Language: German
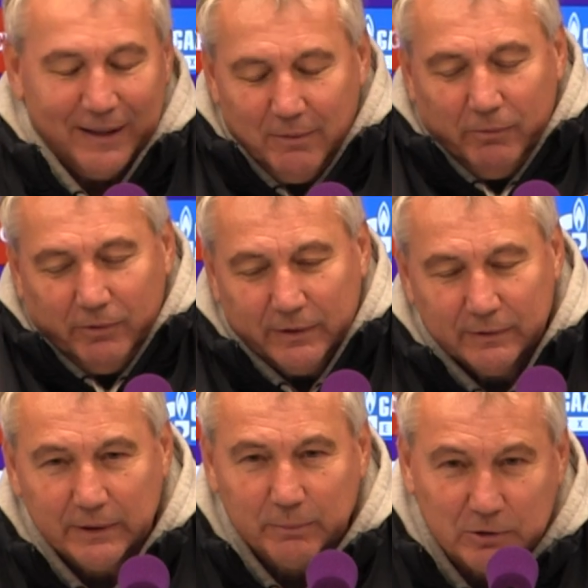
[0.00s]
ich habe
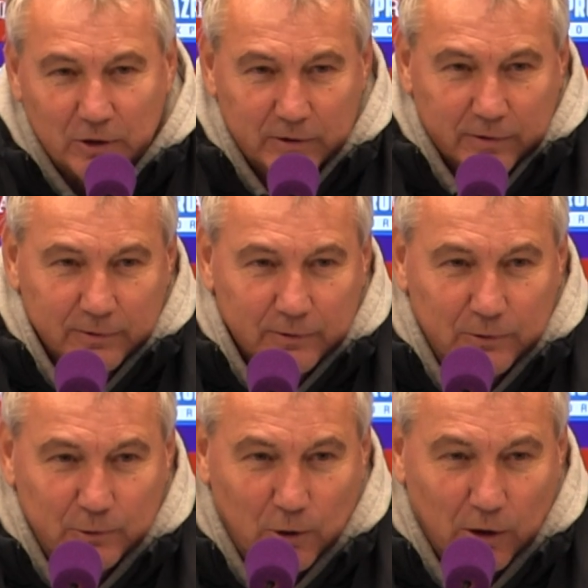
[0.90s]
gesagt,
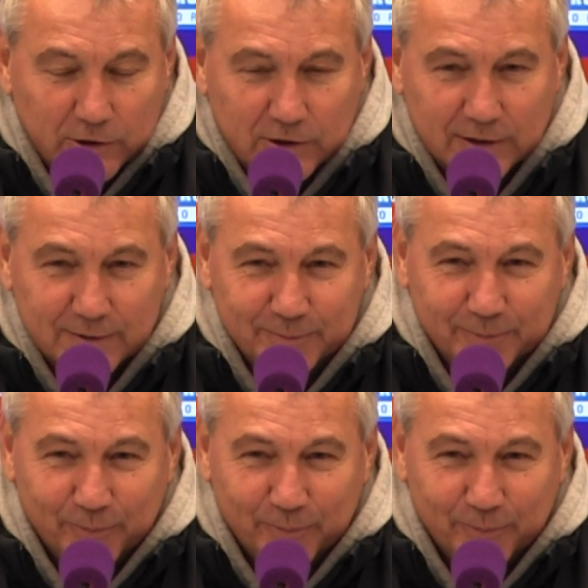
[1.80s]
du kannst das.